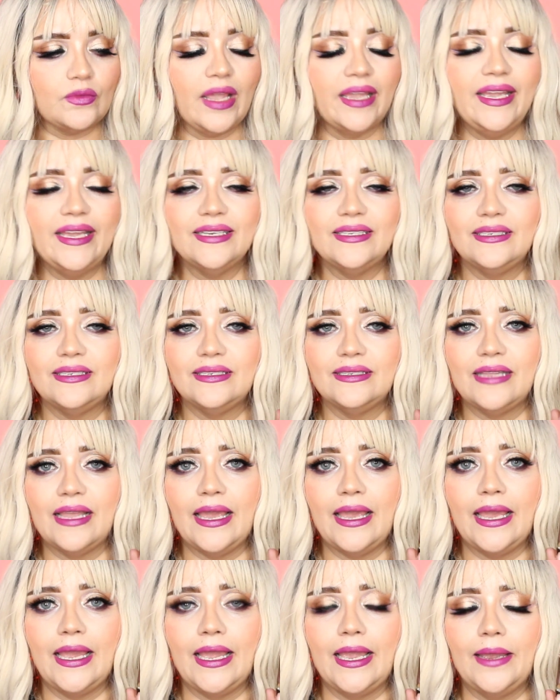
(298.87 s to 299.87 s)

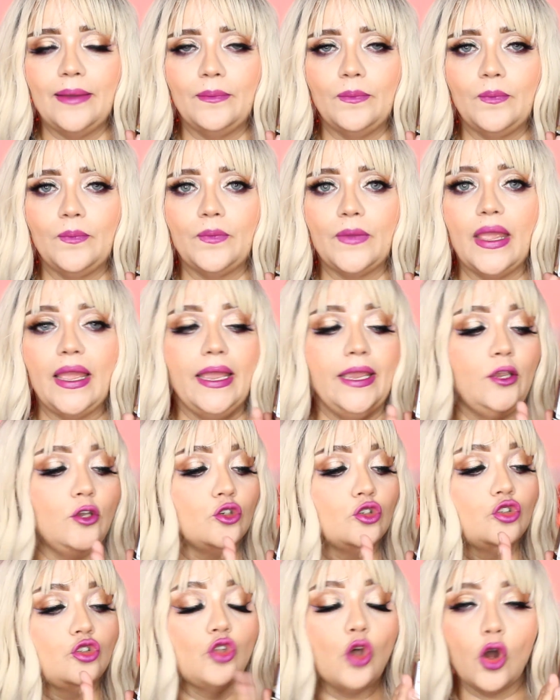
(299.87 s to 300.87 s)
Este,
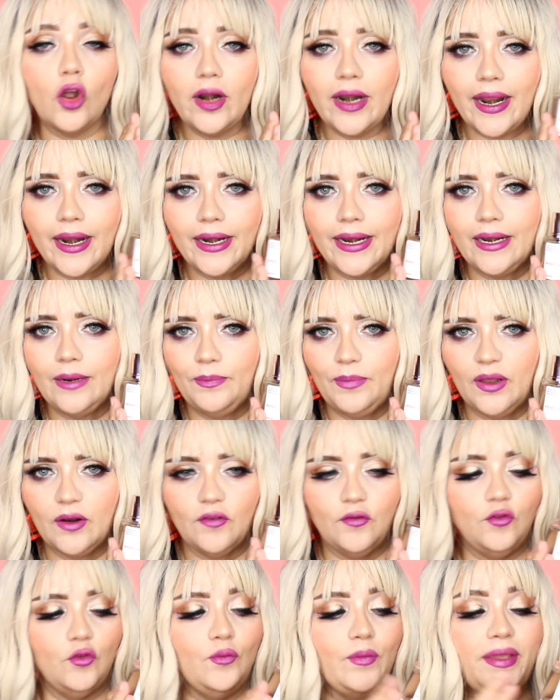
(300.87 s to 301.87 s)
ellos donan el
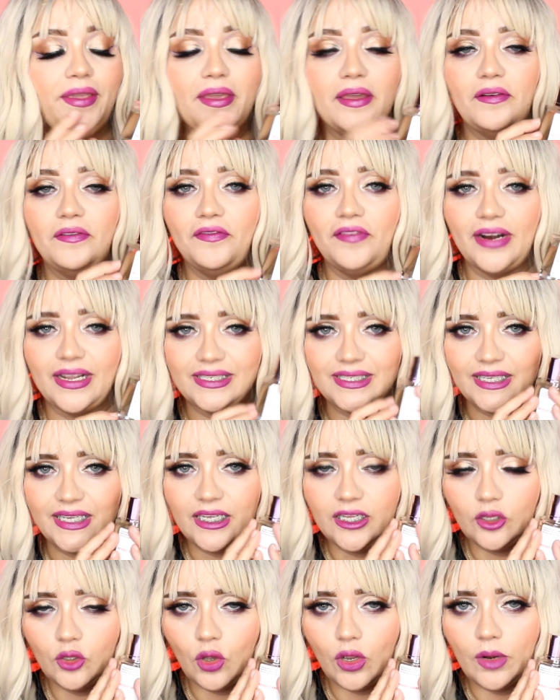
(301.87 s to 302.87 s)
perfume y el
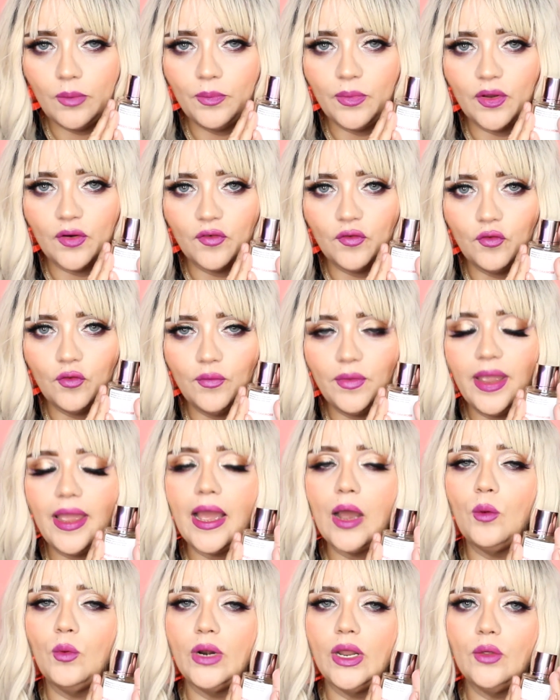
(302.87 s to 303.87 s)
frasquito del perfume
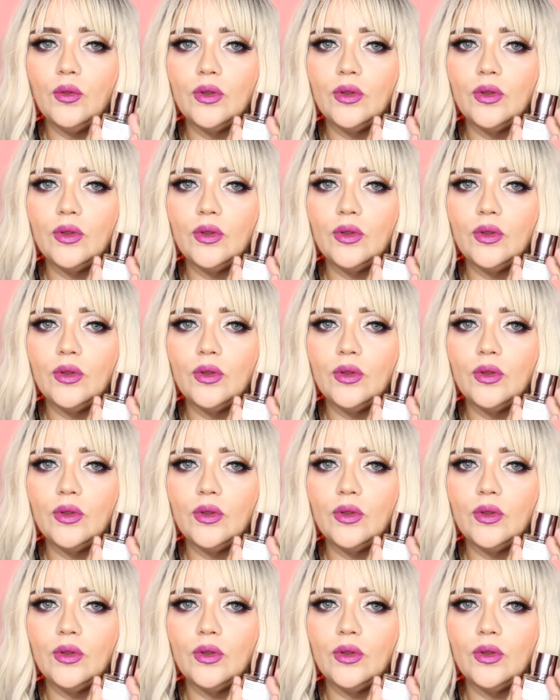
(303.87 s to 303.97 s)
a una